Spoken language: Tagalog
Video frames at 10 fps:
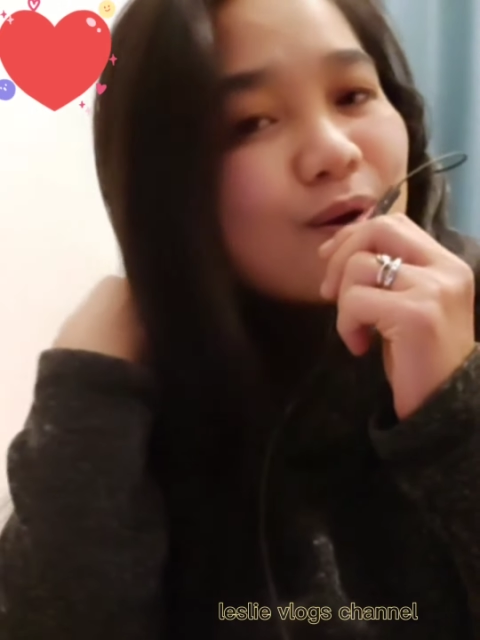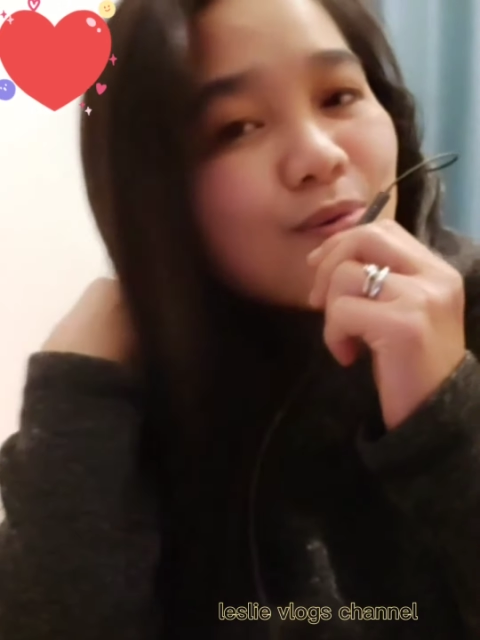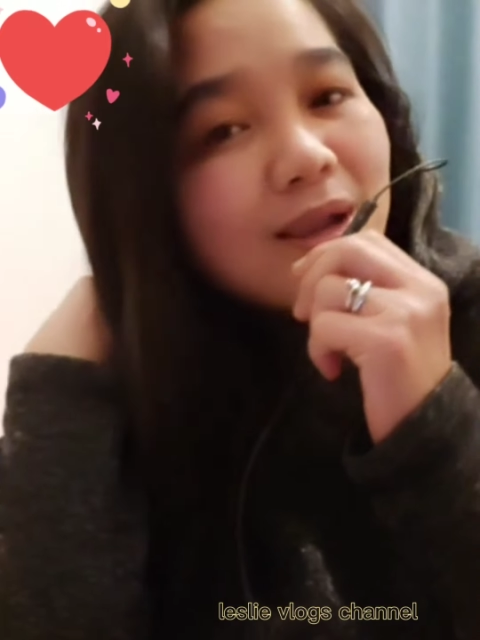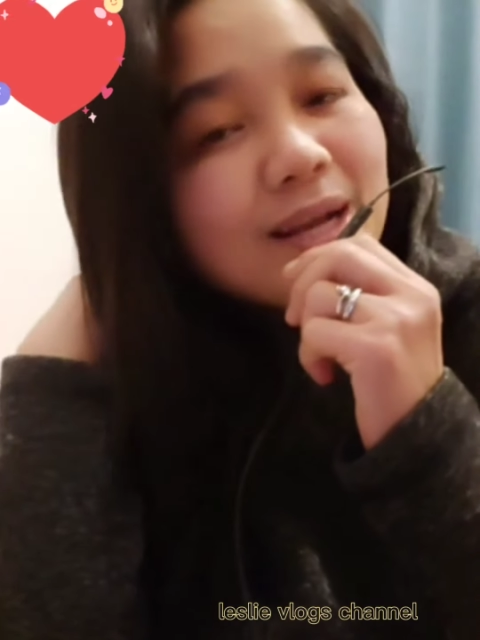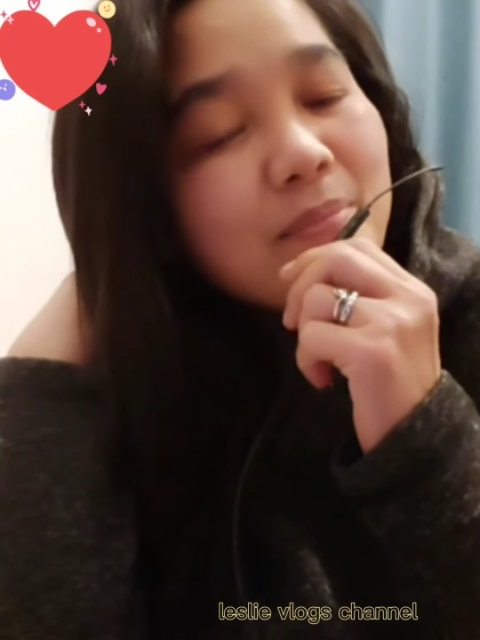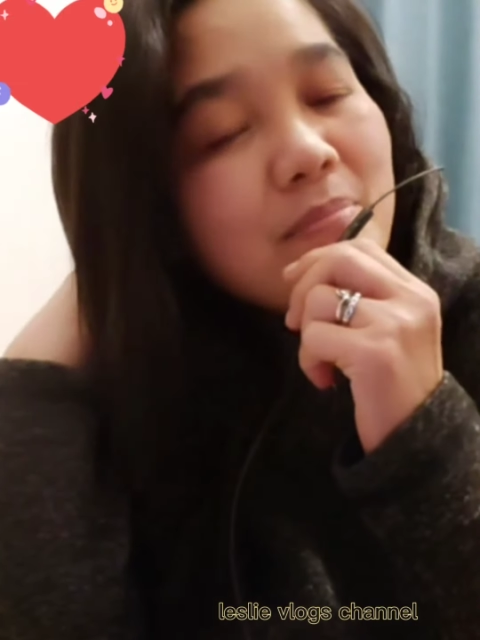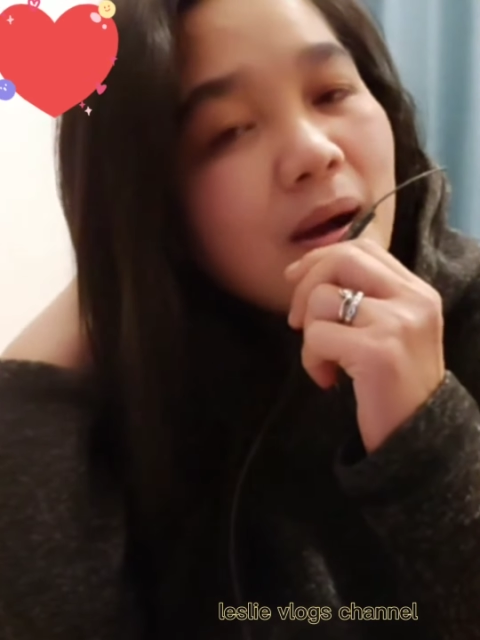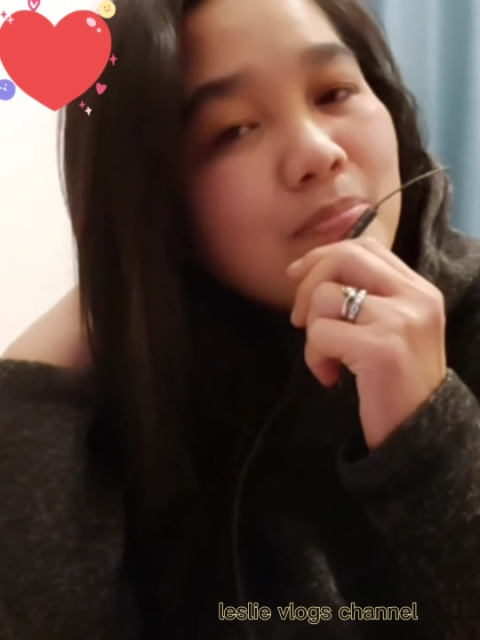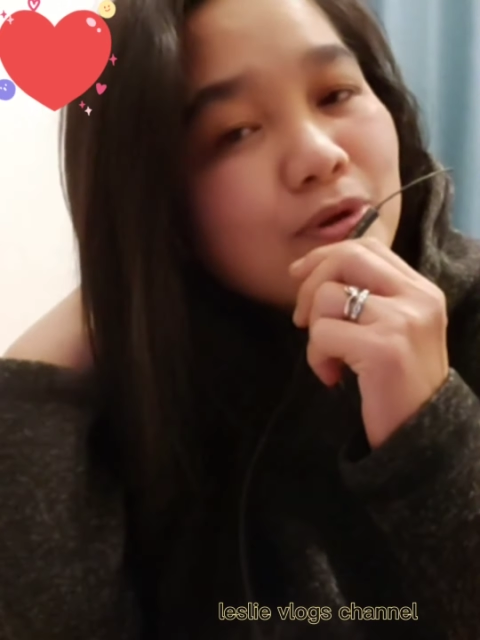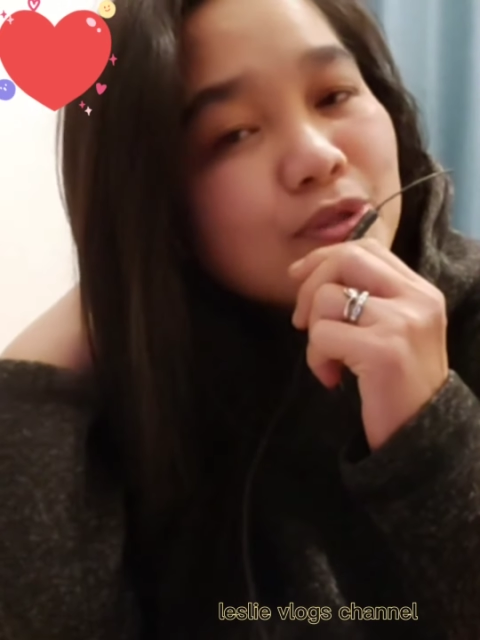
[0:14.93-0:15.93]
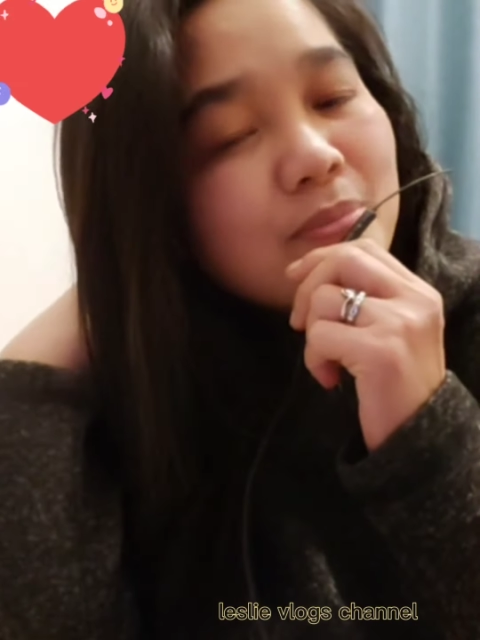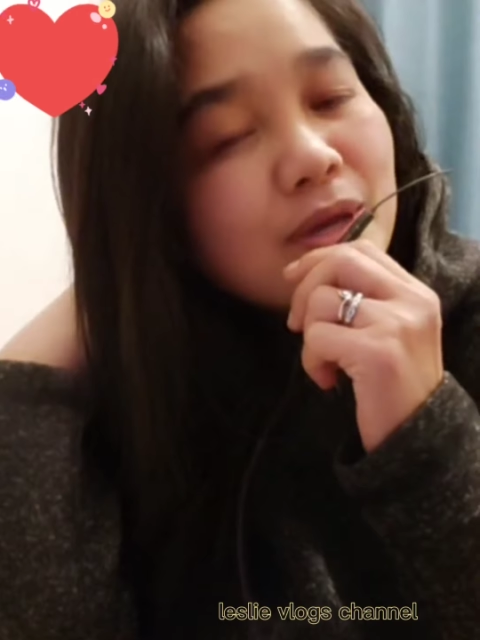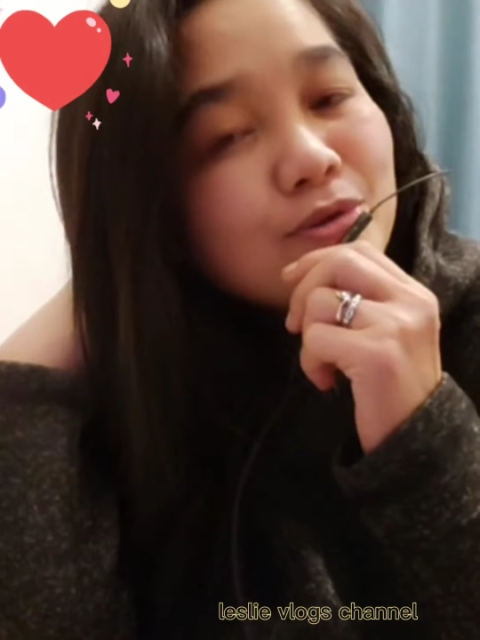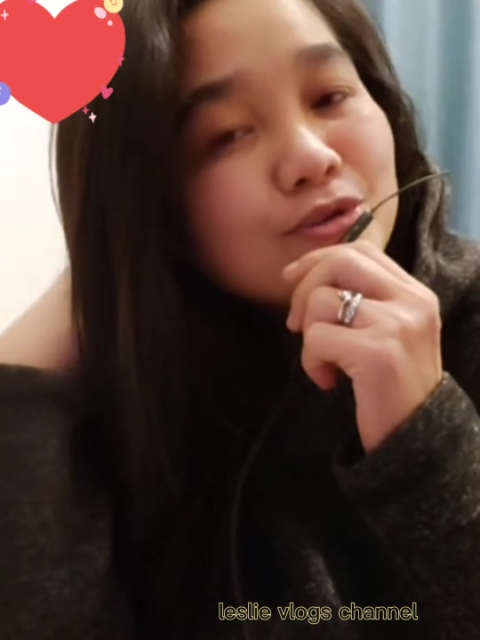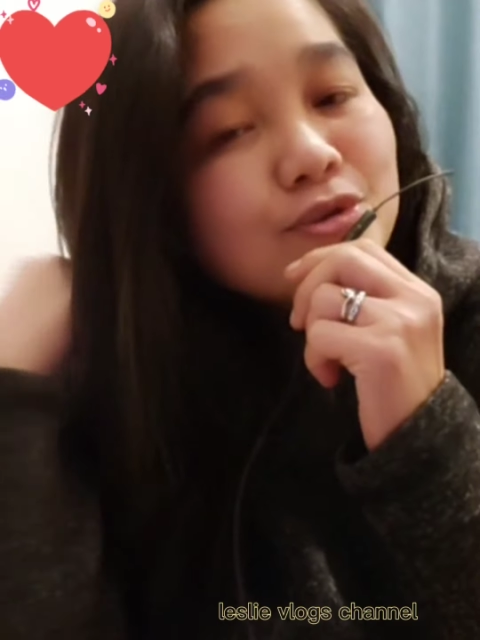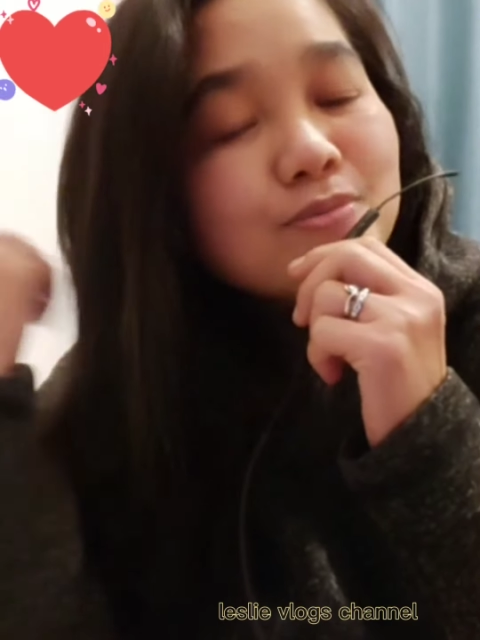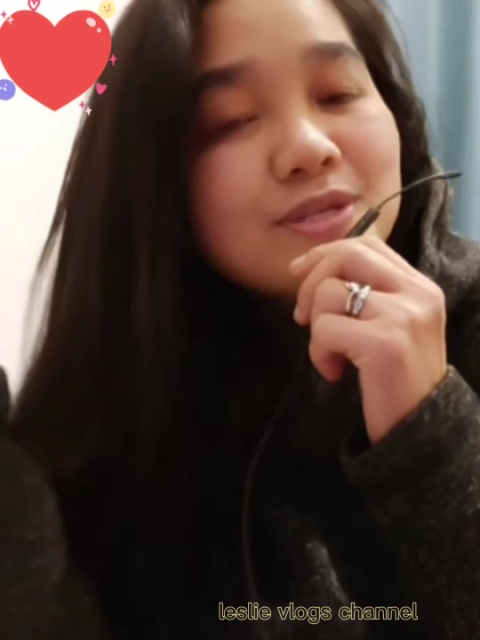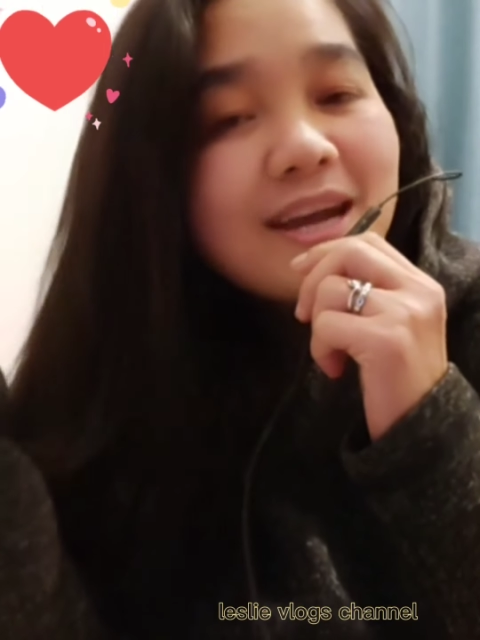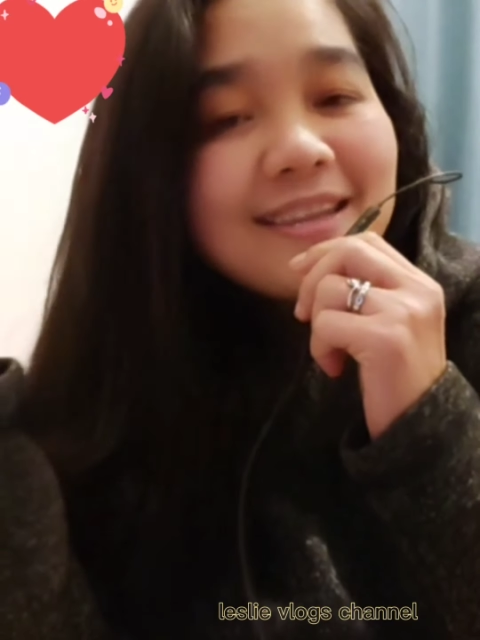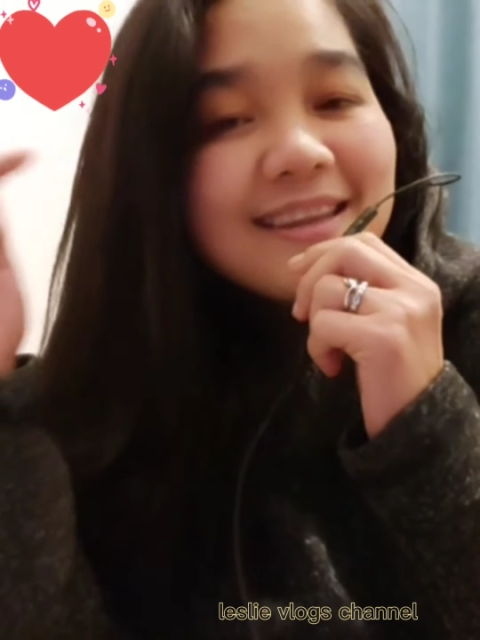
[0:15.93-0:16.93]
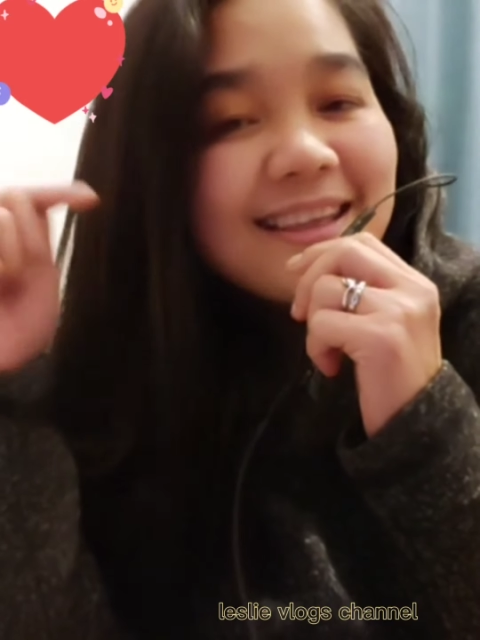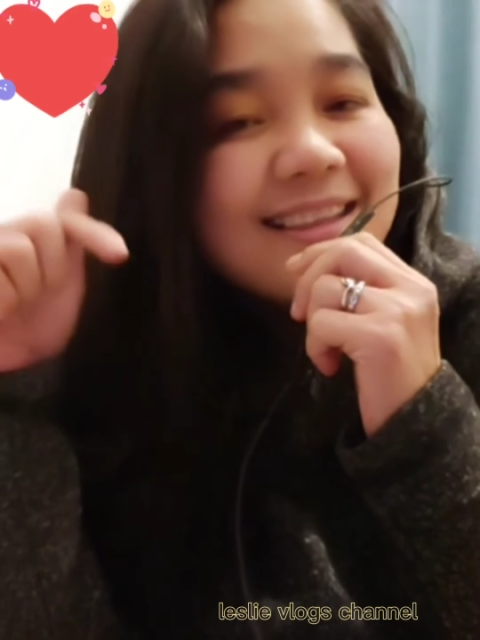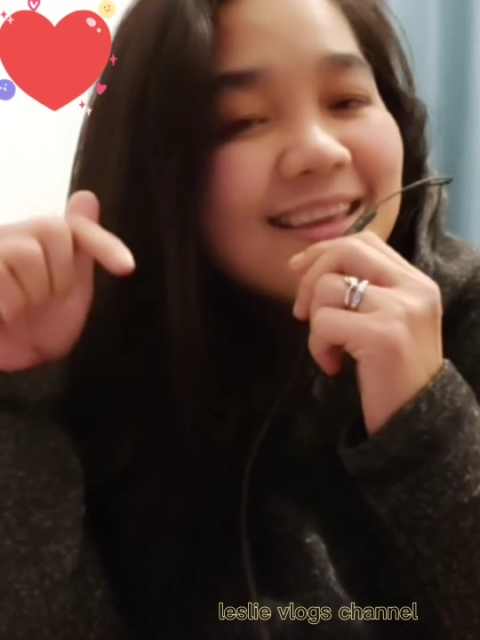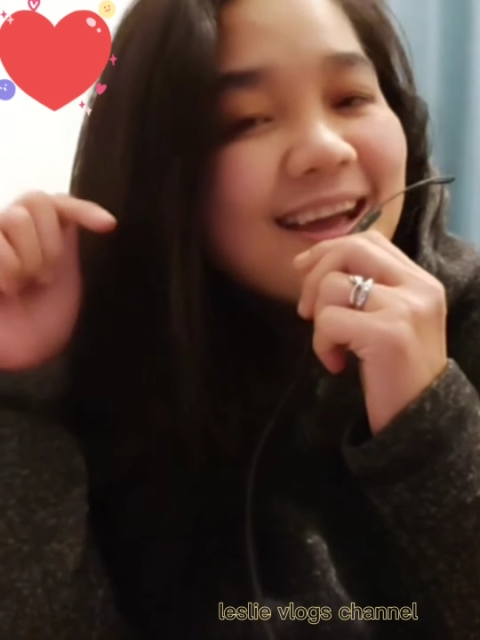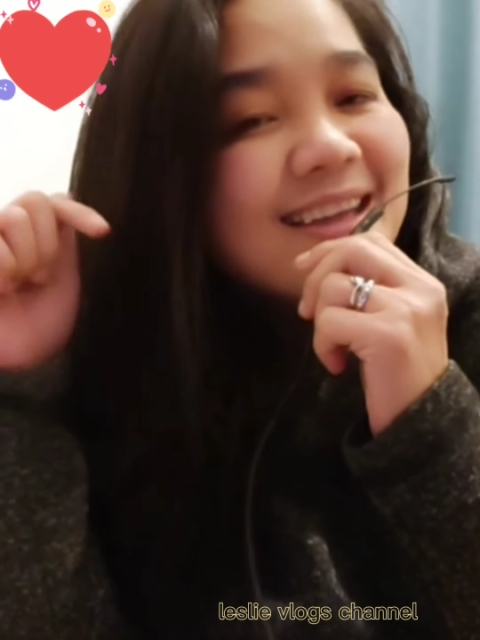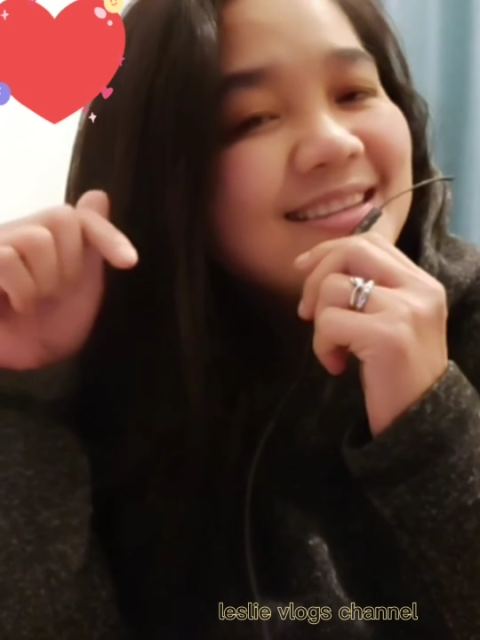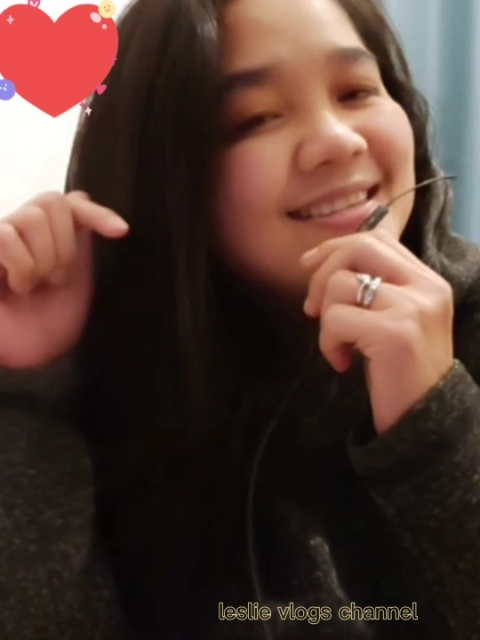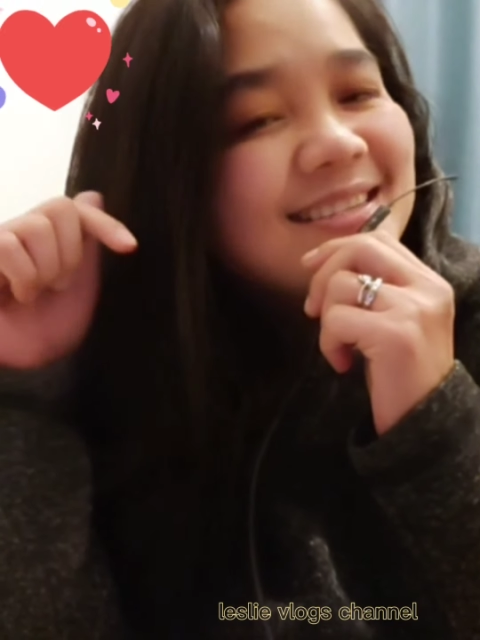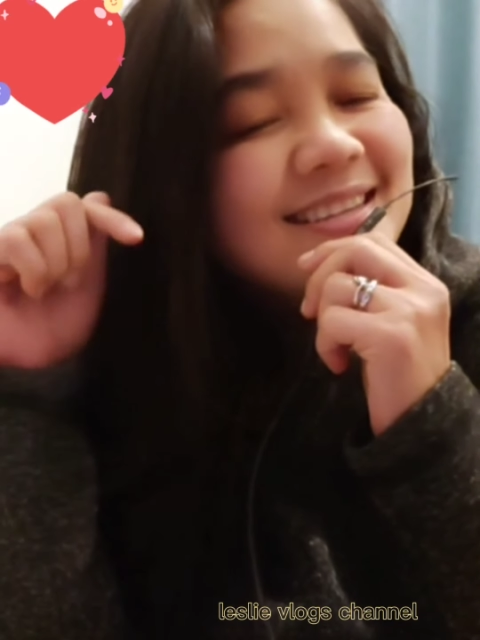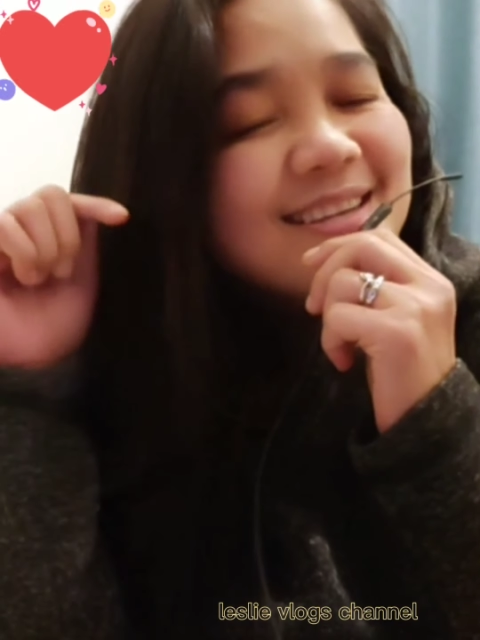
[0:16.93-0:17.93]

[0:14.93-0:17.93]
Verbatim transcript: Welcome back po to my YouTube channel. Yan.